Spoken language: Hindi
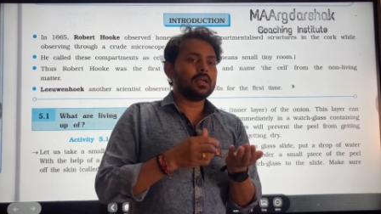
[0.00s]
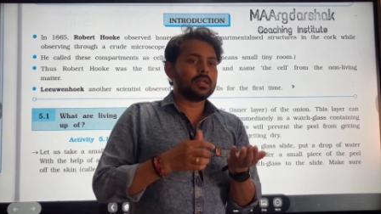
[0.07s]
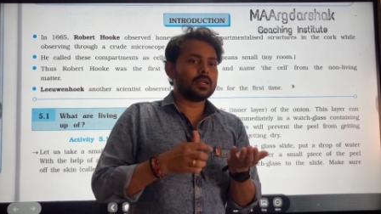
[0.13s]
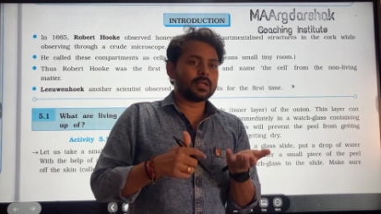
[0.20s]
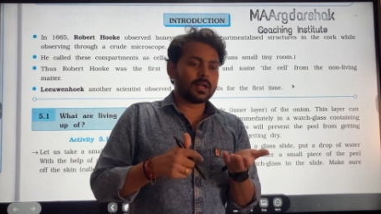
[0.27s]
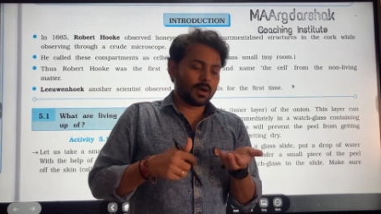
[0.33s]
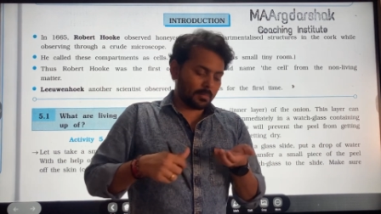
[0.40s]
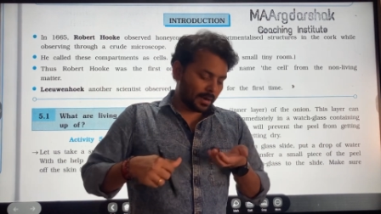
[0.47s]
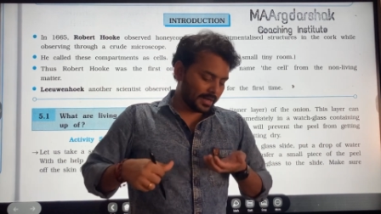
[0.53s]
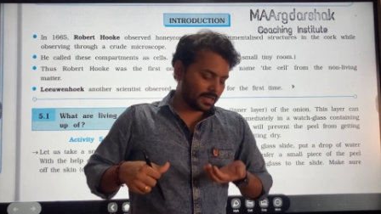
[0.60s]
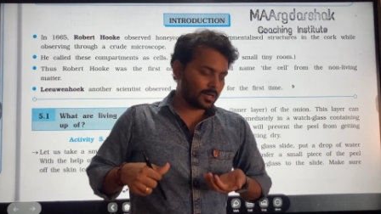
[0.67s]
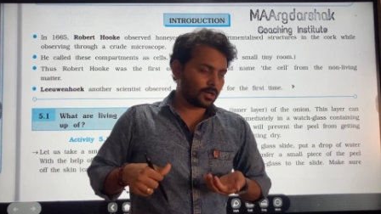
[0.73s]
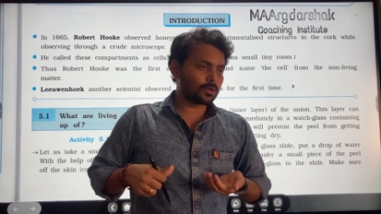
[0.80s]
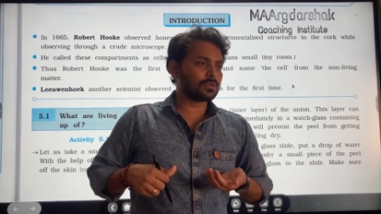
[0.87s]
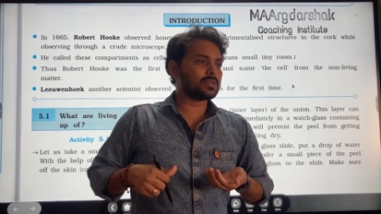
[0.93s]
लेकिन हमारी
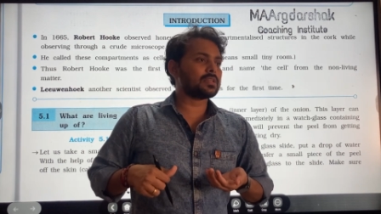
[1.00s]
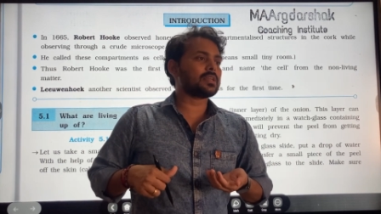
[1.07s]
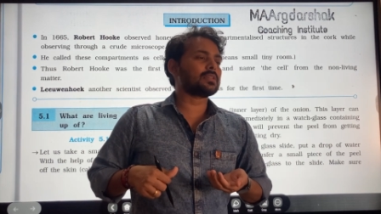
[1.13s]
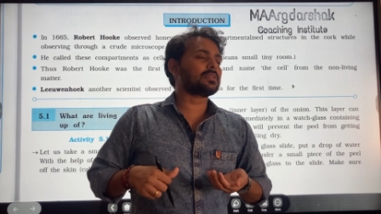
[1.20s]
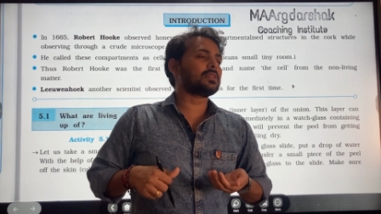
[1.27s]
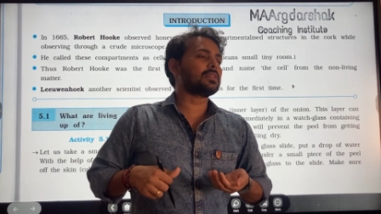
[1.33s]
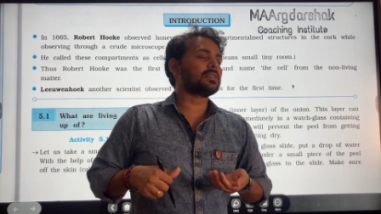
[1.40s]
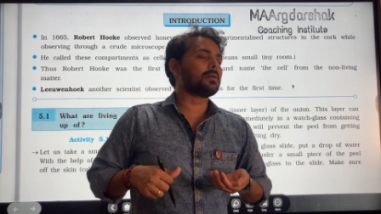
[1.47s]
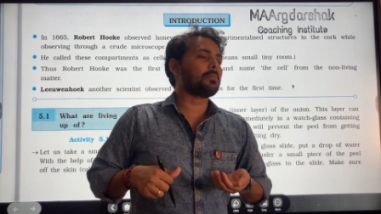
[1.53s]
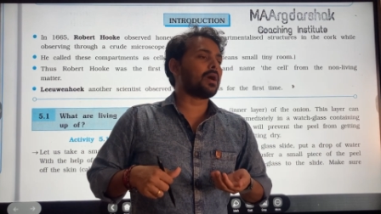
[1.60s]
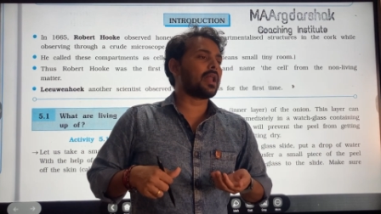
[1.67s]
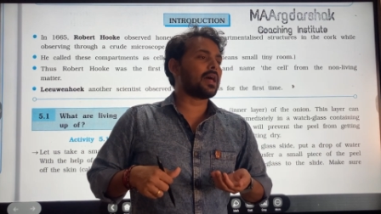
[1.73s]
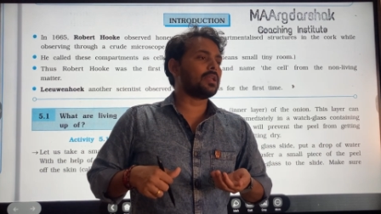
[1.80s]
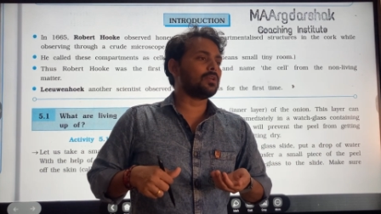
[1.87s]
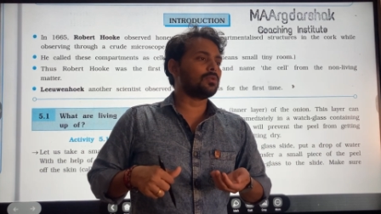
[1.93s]
कटोरी जैसा इतना
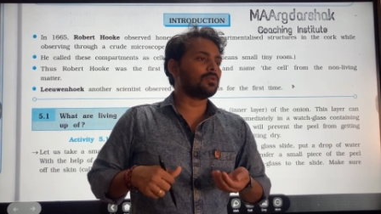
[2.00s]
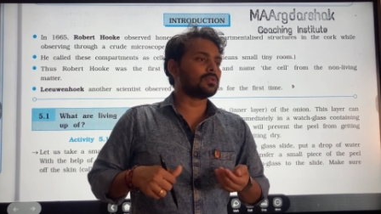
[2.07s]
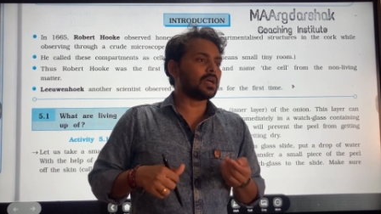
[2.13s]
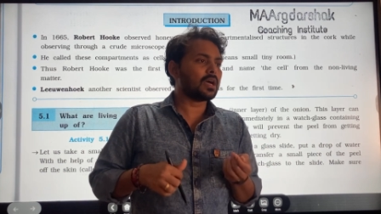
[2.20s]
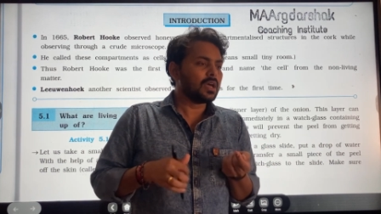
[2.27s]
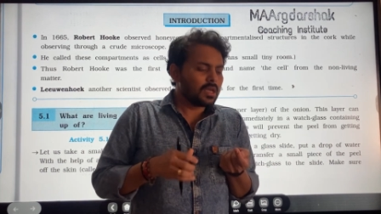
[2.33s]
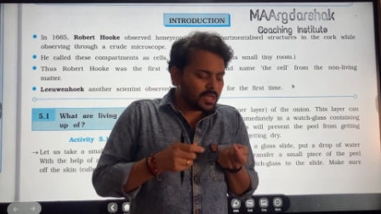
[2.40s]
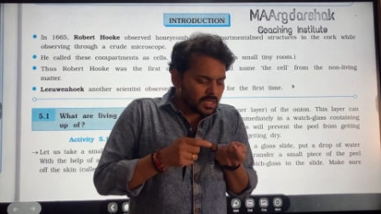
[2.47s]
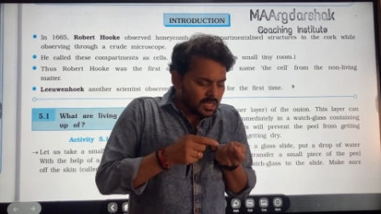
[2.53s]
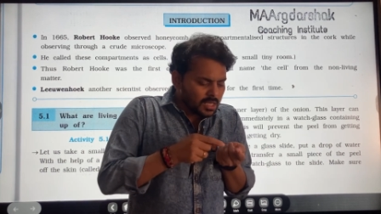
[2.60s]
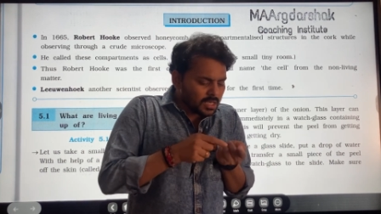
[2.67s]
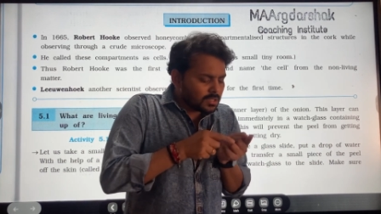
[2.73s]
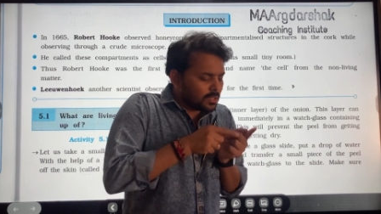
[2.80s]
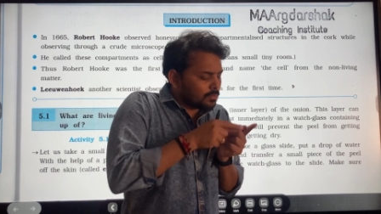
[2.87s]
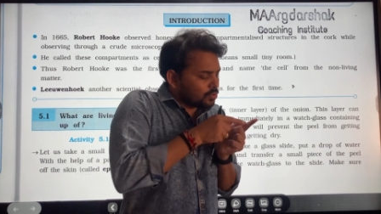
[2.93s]
बड़ा नहीं होता
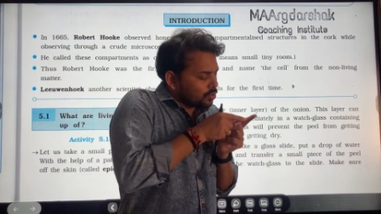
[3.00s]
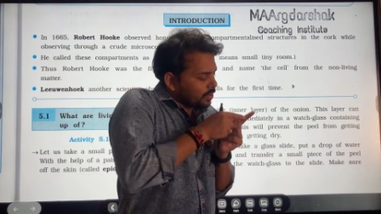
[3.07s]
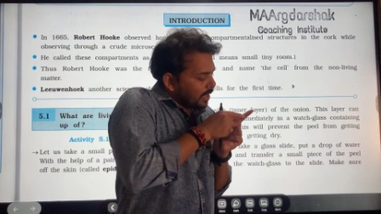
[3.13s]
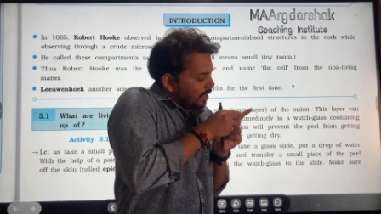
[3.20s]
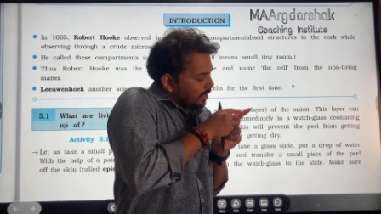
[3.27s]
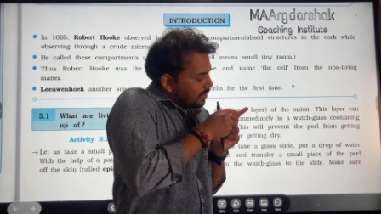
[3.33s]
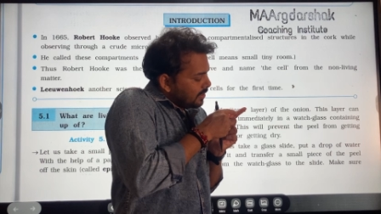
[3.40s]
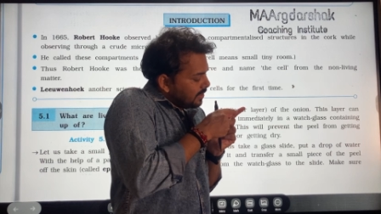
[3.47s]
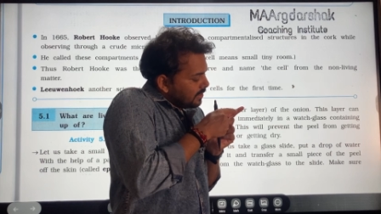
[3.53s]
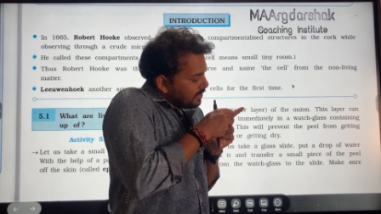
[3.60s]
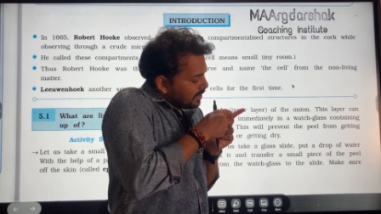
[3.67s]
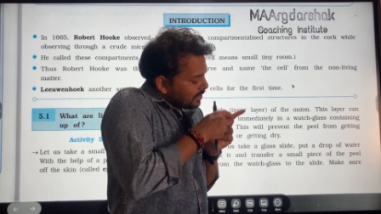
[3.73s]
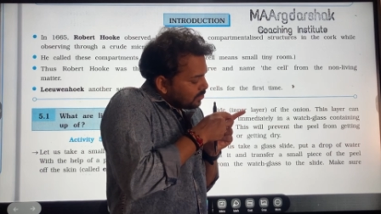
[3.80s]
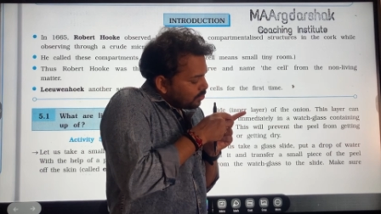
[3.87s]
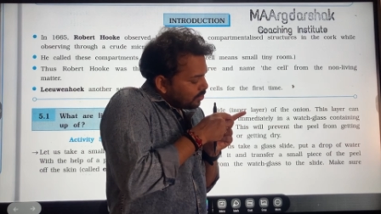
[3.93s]
एकदम छोटा
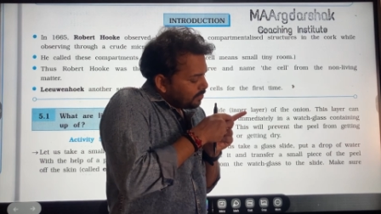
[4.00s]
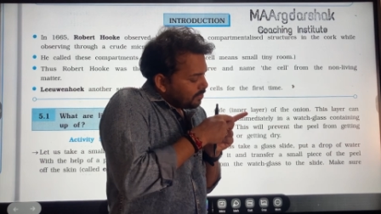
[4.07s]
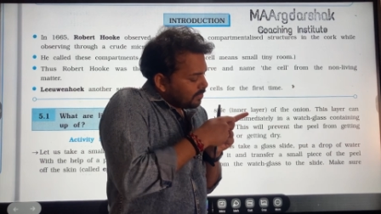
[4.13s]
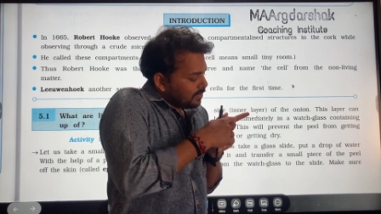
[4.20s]
ये जो